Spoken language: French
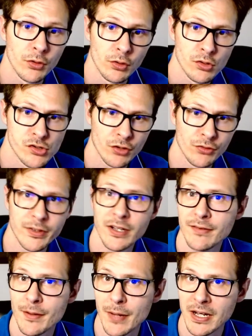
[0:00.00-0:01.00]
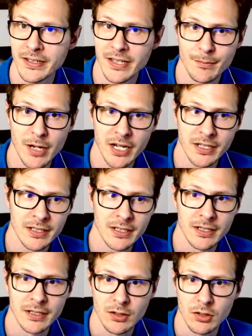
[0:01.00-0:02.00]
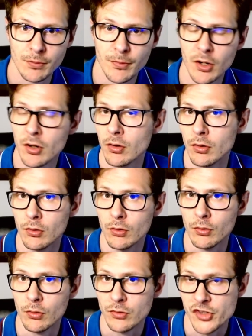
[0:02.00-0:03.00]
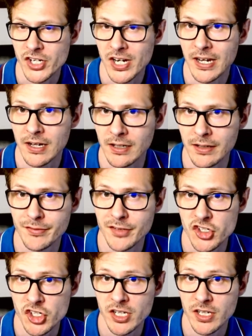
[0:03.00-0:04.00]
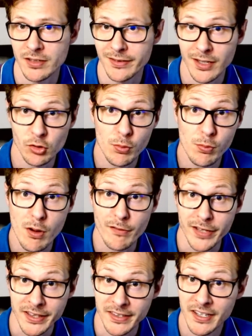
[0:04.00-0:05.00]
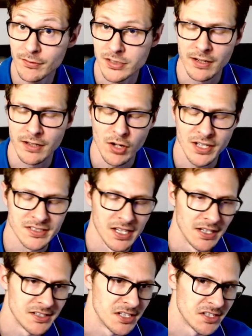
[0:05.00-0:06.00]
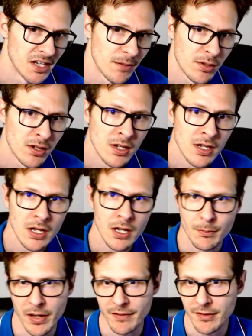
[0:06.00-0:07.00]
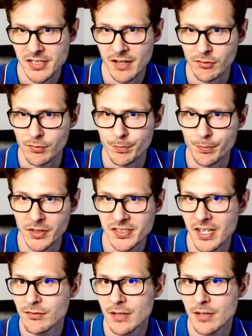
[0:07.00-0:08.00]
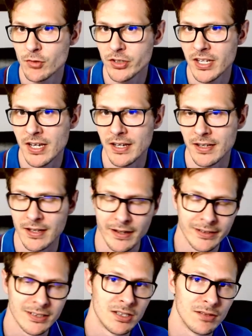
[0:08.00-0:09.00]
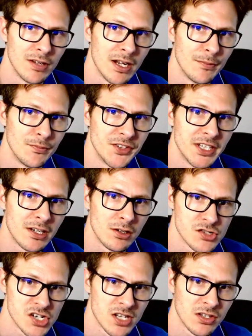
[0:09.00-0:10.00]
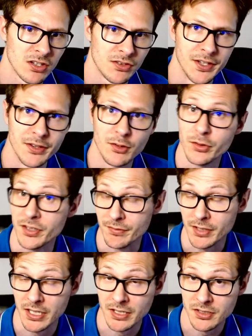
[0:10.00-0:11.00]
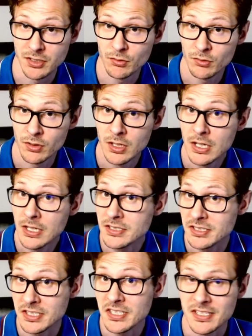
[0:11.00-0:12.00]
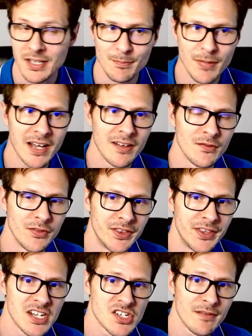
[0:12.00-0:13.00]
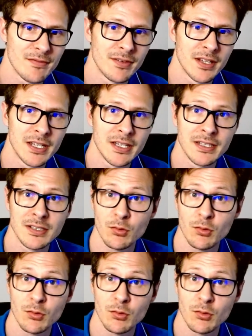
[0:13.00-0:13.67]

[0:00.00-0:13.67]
Donc aujourd'hui, on va parler gabarit et comment on gère les fichiers DWT. Vous allez voir que c'est assez simple. Mais avant ça, pensez à vous abonner, à activer la petite clochette des notifications si ce n'est pas déjà fait.